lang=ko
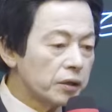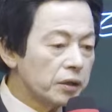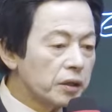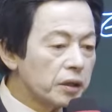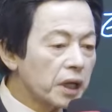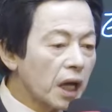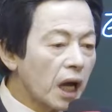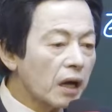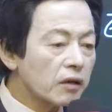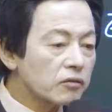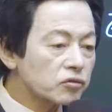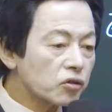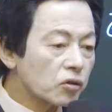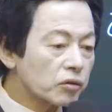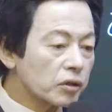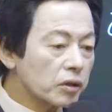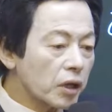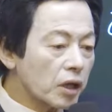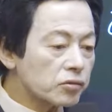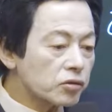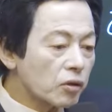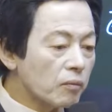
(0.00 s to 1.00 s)

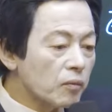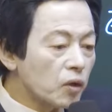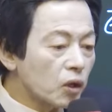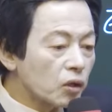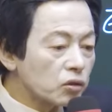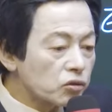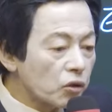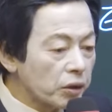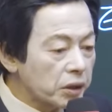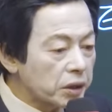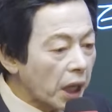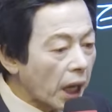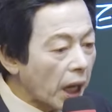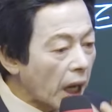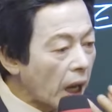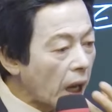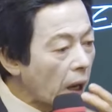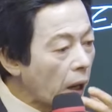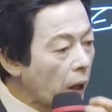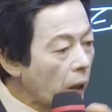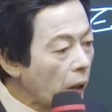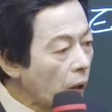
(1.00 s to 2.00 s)
영양소를 계속 먹어줘야
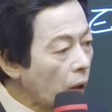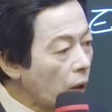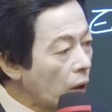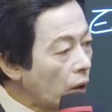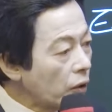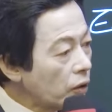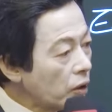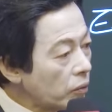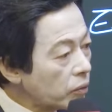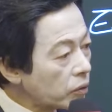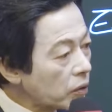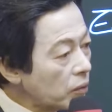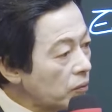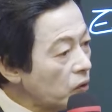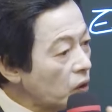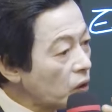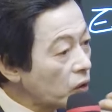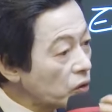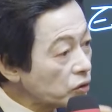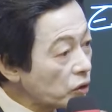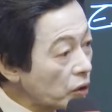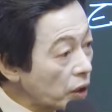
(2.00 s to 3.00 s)
돼. 입으로
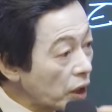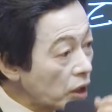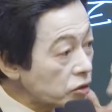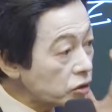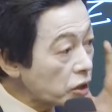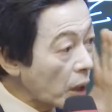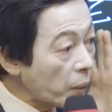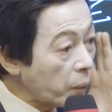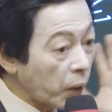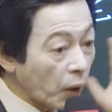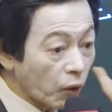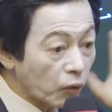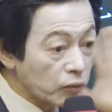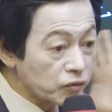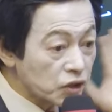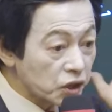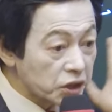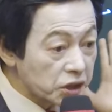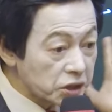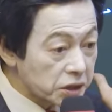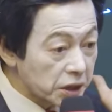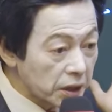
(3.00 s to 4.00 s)
먹어줘야 세포가
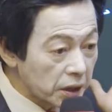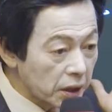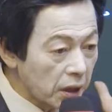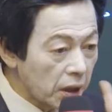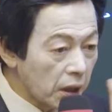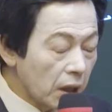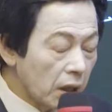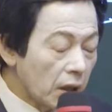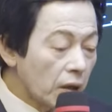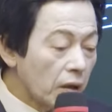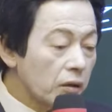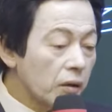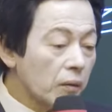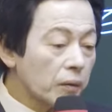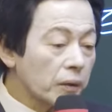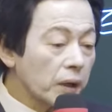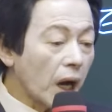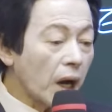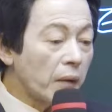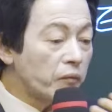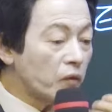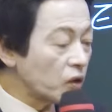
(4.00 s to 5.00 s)
움직이지.
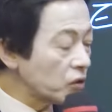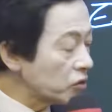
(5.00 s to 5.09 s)
입으로 안